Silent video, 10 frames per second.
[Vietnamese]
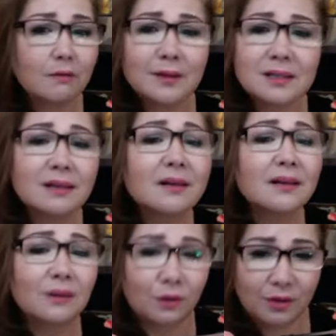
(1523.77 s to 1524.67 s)

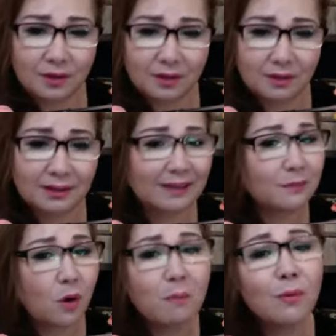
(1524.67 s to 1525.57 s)
Vaseline thôi, người ta
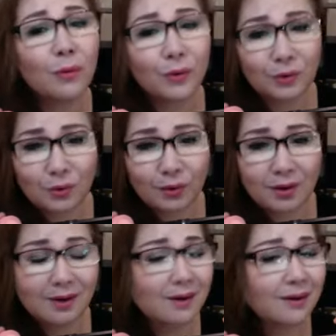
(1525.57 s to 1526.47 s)
bỏ mùi rồi thôi,
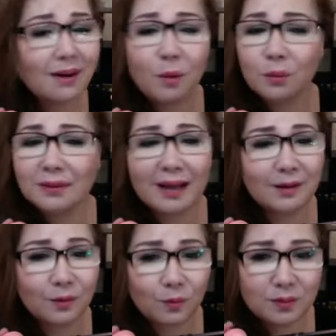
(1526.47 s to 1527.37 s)
nó không có
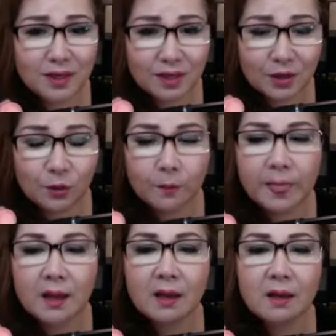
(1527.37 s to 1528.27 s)
tác dụng gì nhiều.
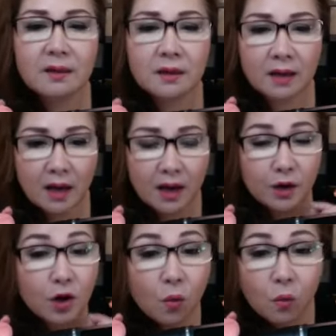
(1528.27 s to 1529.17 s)
Nhưng
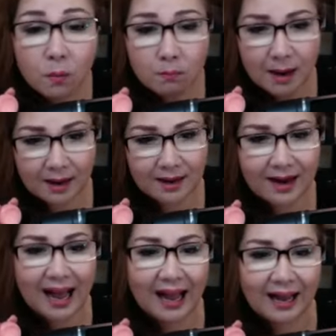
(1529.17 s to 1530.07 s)
đúng mặt
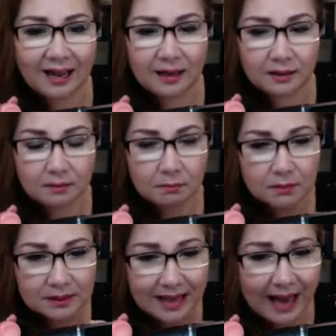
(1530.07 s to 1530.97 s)
nạ
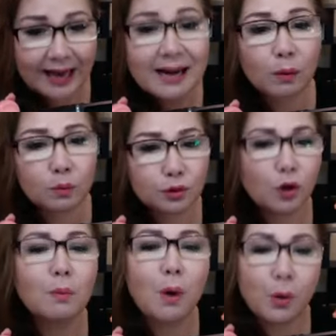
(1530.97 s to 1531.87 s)
giải độc cho
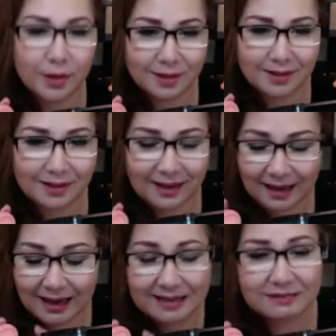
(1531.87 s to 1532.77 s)
môi
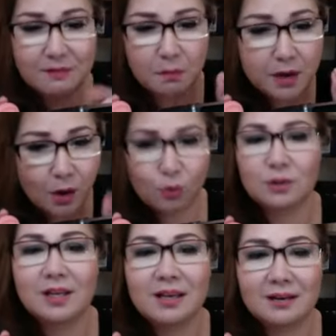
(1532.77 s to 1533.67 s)
là sản phẩm đầu
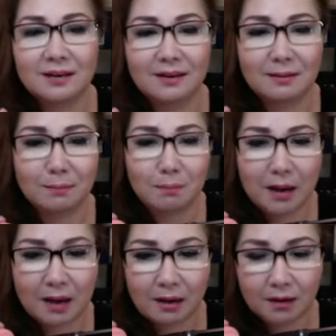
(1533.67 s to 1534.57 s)
tiên
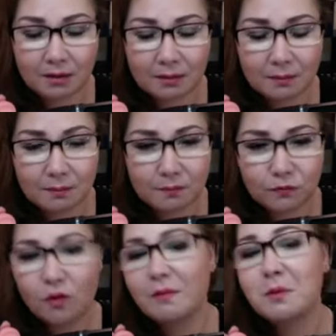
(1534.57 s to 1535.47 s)
mà
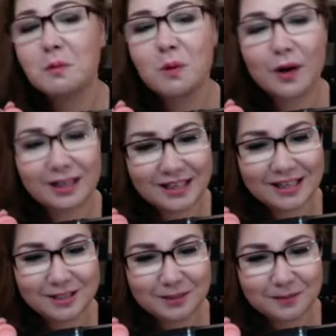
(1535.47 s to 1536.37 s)
Forever Beaumore ra thị
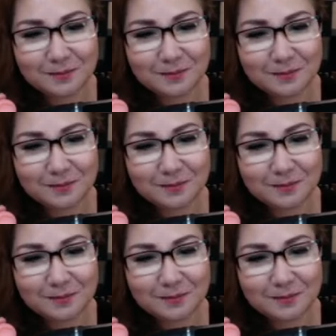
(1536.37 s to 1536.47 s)
trường.